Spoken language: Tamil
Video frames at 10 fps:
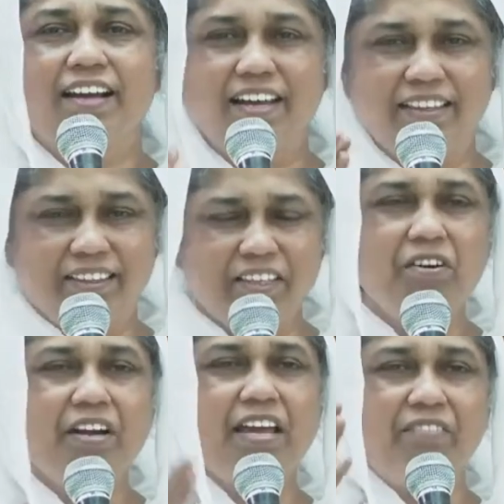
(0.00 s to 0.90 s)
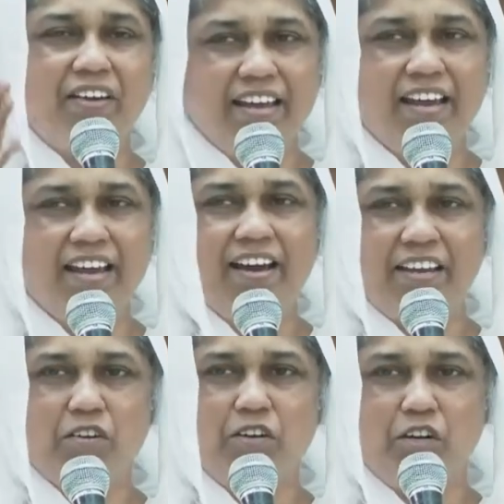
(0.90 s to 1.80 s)
கர்த்தருடைய வழியை
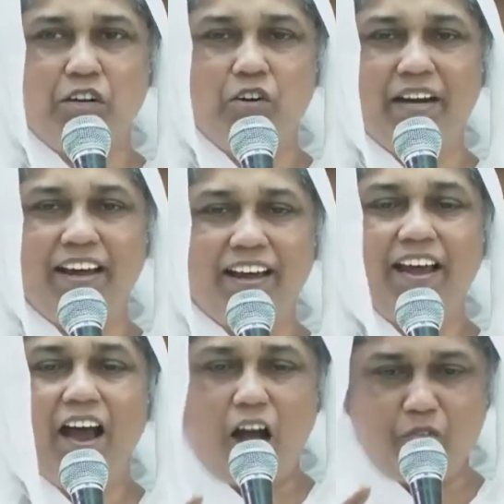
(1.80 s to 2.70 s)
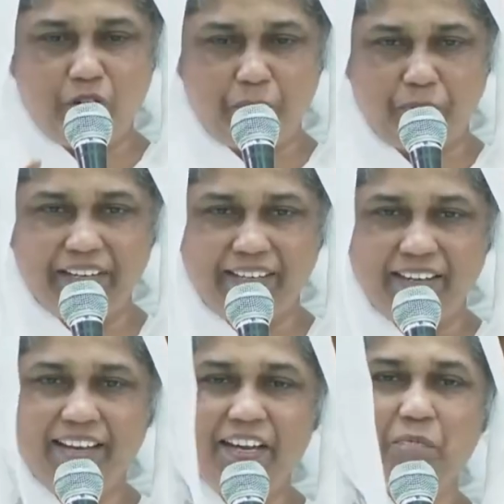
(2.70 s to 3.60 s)
அறிந்து கொண்டோமானால் அவர்
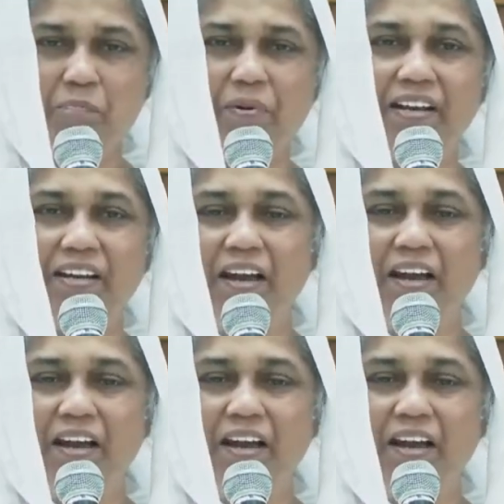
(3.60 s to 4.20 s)
போயிட்டே இருப்பார்